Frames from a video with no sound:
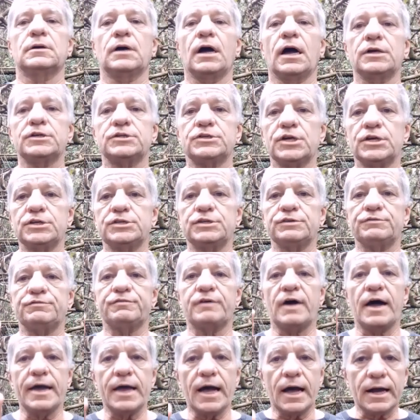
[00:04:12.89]
a gente
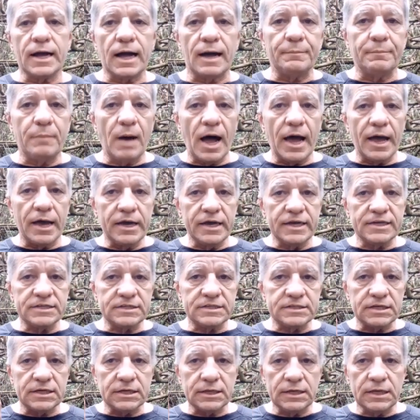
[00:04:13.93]
vai acabar
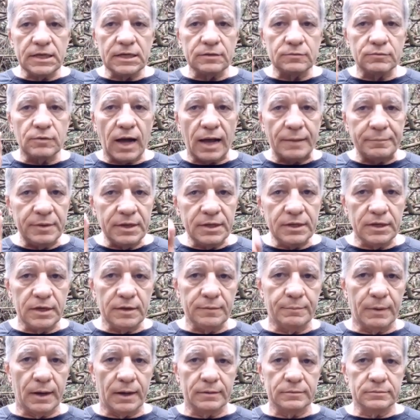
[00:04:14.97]
extinguindo a
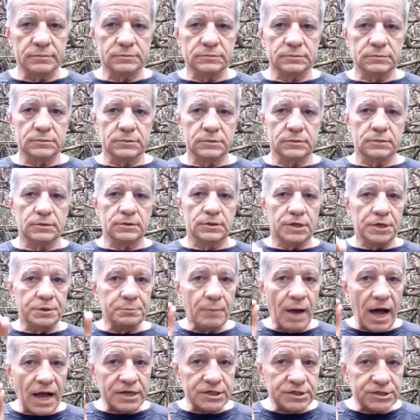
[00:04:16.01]
biriba.
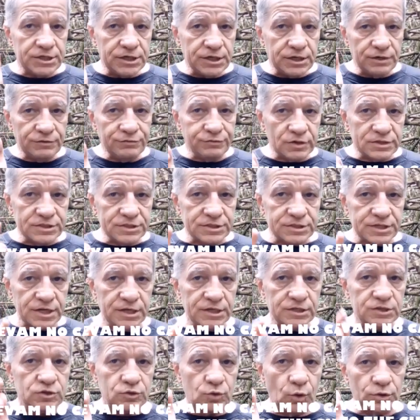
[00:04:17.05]
Imagine
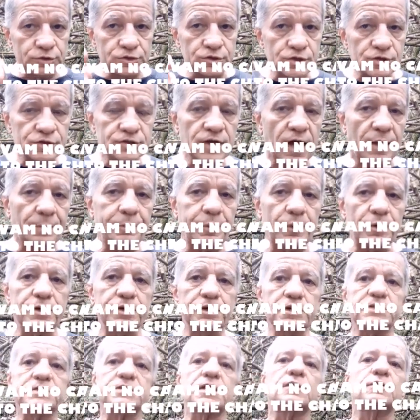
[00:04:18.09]
vocês, todos os
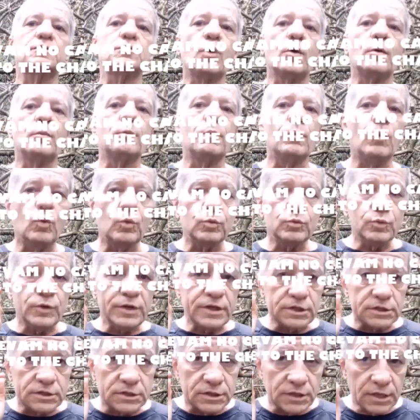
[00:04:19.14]
capoeiristas do mundo
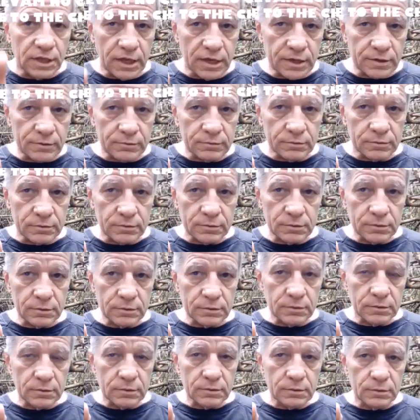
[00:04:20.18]
inteiro
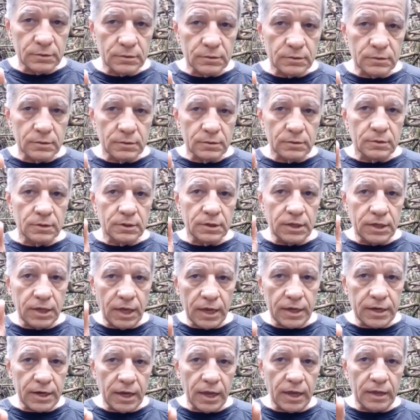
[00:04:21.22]

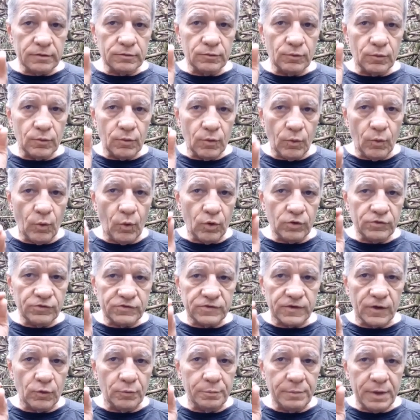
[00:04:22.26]
querendo o
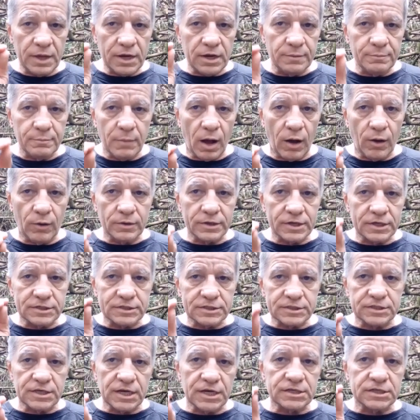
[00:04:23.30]
seu berimbau que
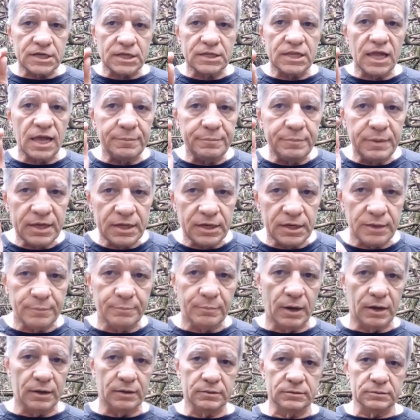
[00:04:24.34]
seja de
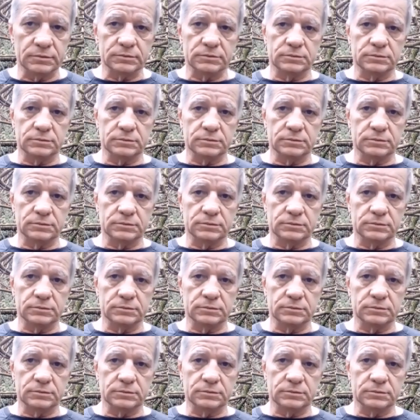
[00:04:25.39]
biriba.